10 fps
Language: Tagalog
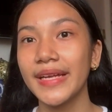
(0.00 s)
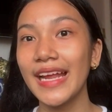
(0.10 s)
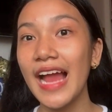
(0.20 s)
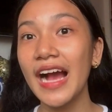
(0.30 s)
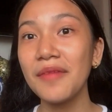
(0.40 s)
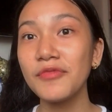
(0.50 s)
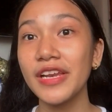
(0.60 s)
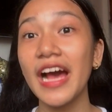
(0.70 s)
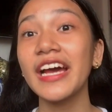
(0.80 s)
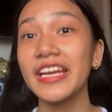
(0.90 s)
kailangan mo
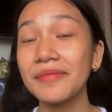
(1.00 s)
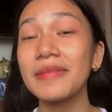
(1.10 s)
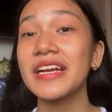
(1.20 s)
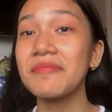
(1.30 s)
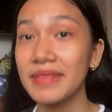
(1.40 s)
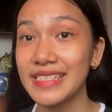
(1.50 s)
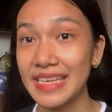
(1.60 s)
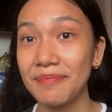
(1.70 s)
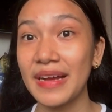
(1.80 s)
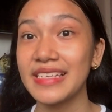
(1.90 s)
lang ring maging
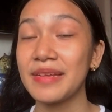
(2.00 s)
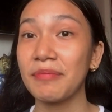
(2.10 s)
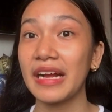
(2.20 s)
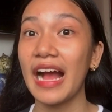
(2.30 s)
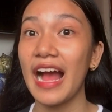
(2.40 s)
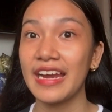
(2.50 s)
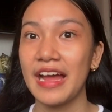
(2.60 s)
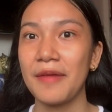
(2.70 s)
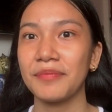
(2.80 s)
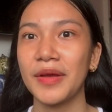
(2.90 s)
masipag sa
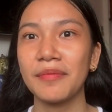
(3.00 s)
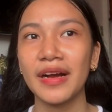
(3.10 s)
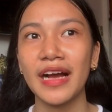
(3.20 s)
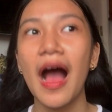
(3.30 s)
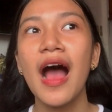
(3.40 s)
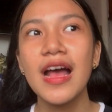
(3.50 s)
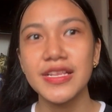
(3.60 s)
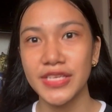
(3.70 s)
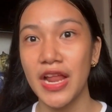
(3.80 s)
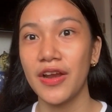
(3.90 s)
paghahanap ng mga
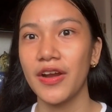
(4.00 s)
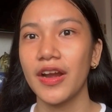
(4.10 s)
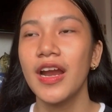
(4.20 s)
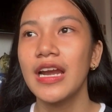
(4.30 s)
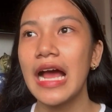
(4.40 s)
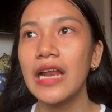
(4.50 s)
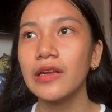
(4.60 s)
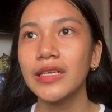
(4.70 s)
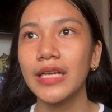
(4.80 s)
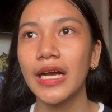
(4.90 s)
seller.
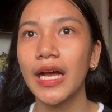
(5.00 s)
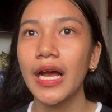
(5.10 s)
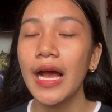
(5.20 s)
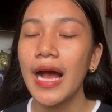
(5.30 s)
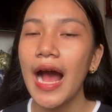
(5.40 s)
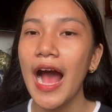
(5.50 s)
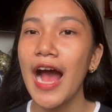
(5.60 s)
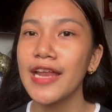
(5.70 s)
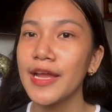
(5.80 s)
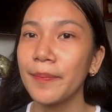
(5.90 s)
Lalo na
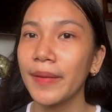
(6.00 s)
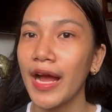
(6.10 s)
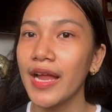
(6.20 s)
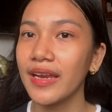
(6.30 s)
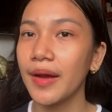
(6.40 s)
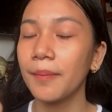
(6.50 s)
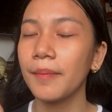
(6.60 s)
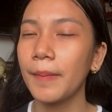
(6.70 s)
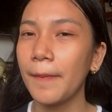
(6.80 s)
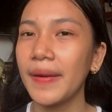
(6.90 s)
hahanap ka ng
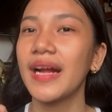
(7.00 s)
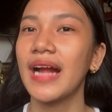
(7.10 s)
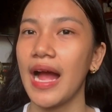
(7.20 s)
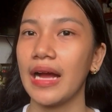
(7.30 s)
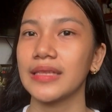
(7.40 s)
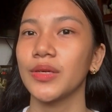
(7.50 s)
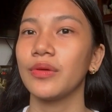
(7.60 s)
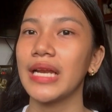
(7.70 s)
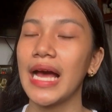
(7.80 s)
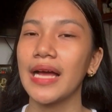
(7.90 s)

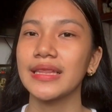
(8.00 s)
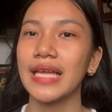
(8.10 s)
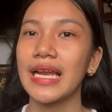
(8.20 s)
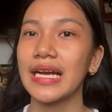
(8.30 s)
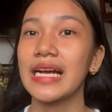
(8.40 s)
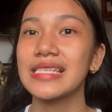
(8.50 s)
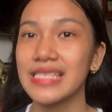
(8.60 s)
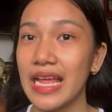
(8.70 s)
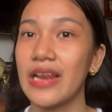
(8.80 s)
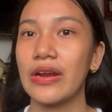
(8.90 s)
mapagkakatiwalaan talagang
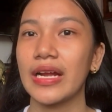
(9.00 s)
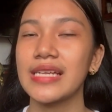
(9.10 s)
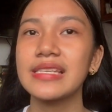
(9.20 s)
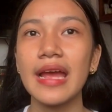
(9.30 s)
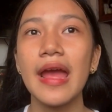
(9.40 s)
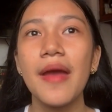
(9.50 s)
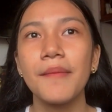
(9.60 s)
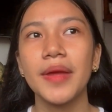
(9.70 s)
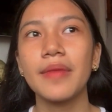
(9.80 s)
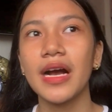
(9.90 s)
seller. Kasi
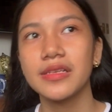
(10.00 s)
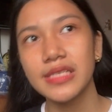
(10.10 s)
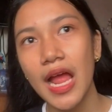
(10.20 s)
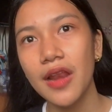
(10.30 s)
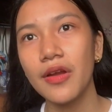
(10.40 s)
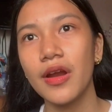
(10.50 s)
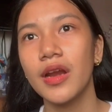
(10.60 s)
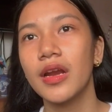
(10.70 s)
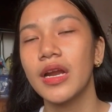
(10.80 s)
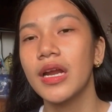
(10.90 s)
may mga
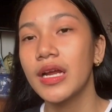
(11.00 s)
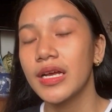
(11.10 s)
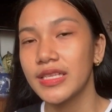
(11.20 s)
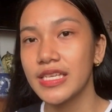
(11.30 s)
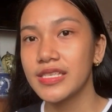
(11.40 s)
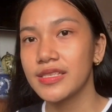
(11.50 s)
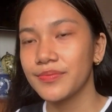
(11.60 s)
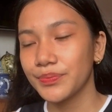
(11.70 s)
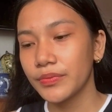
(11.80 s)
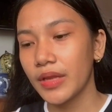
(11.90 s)
seller, this,